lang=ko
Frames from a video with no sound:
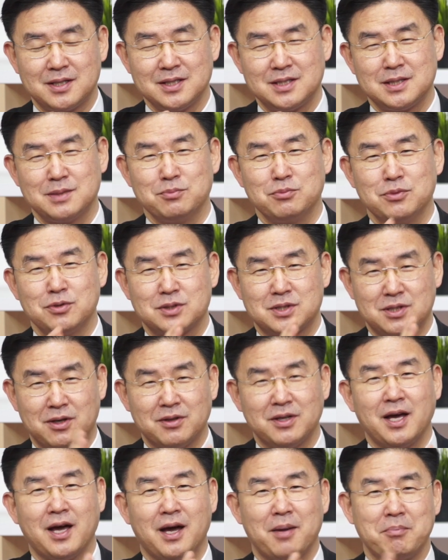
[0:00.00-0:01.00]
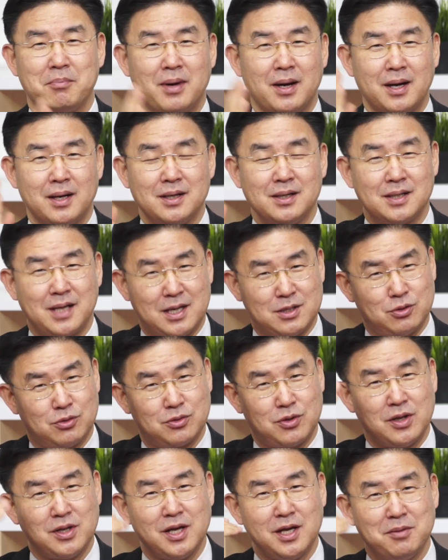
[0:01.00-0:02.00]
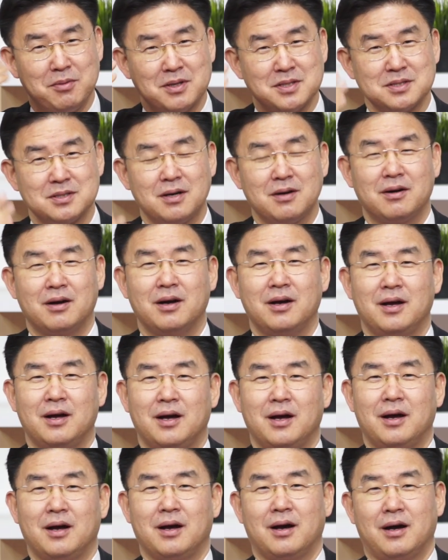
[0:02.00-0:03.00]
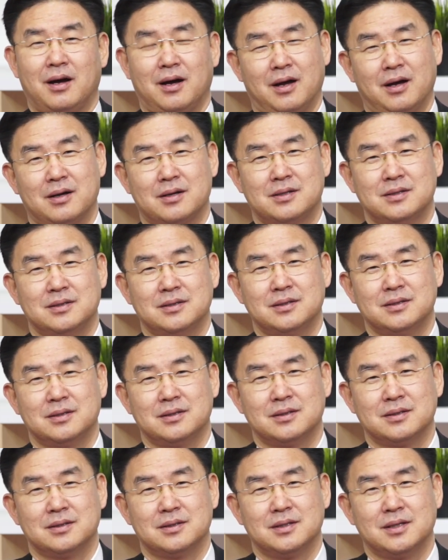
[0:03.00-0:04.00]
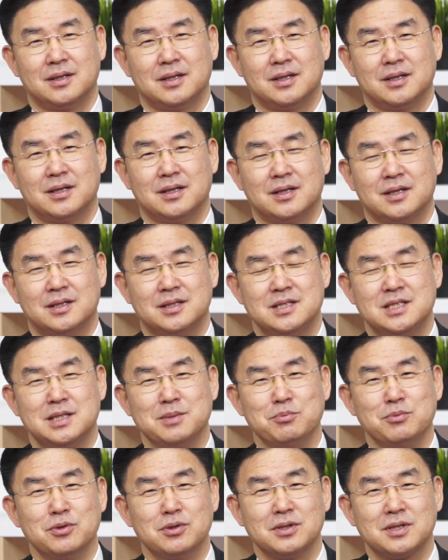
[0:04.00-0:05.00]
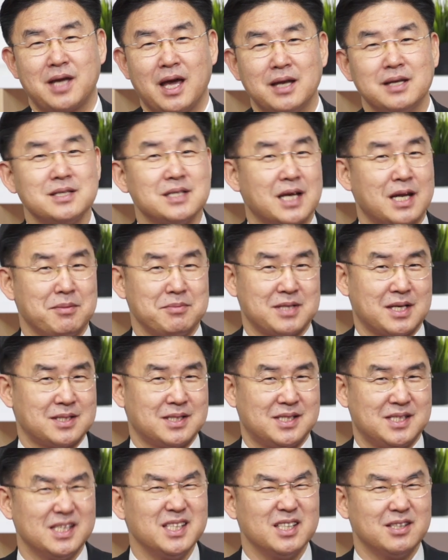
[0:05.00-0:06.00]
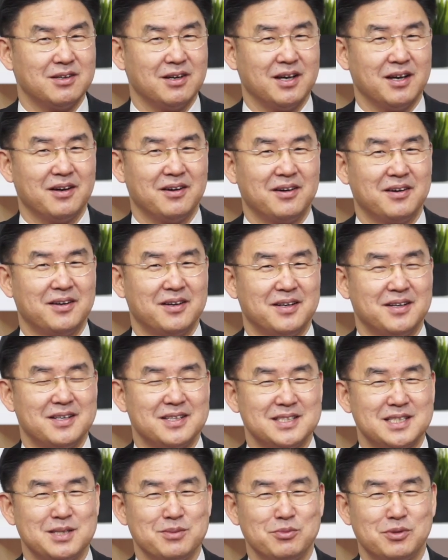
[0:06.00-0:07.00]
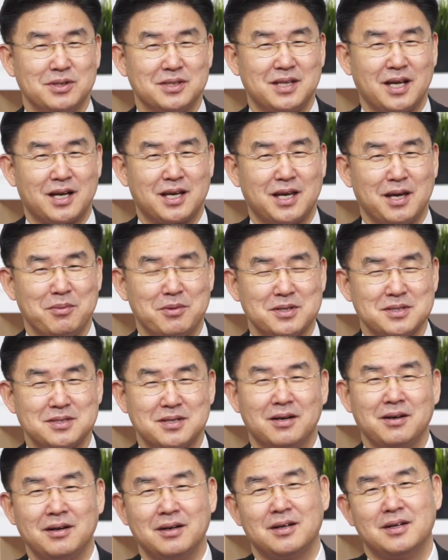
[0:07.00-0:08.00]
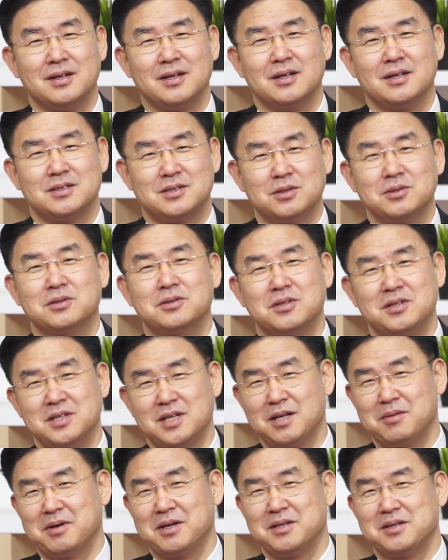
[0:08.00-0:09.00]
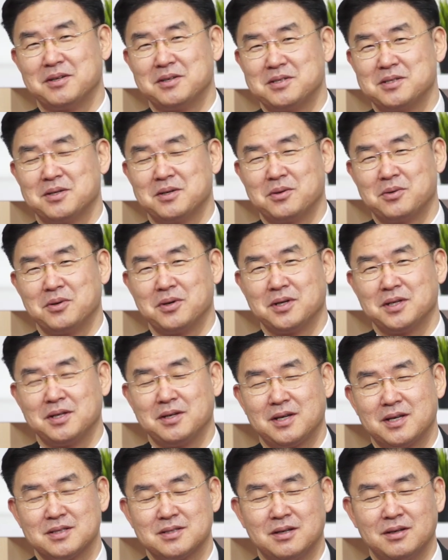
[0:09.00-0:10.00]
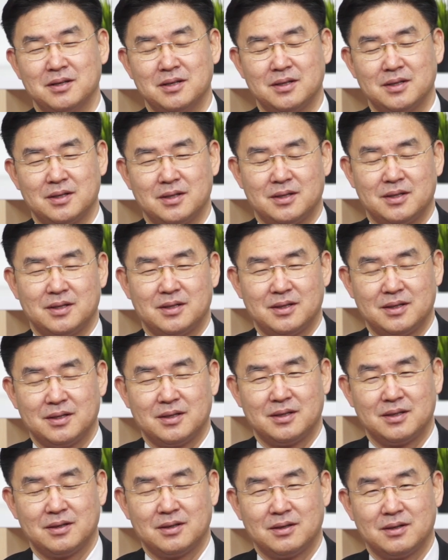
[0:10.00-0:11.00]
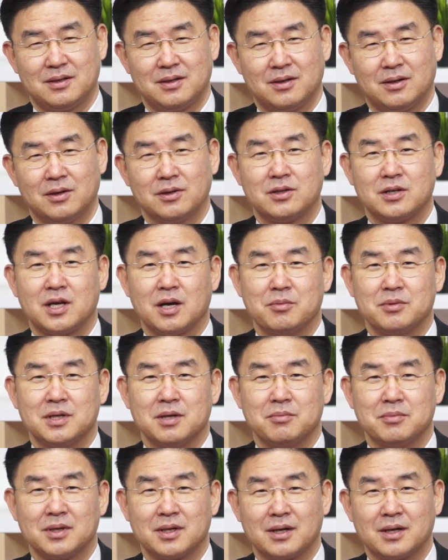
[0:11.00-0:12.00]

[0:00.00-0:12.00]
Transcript: 침묵 전에 한 말을 계속 되뇌이면서 아그그 그 침묵을 깨는 사람이 사실 지는 거예요. 침묵을 딱 깨면서 저도 그런 얘기를 많이 들었죠. 고객님께서 어떻게 하면 됩니까?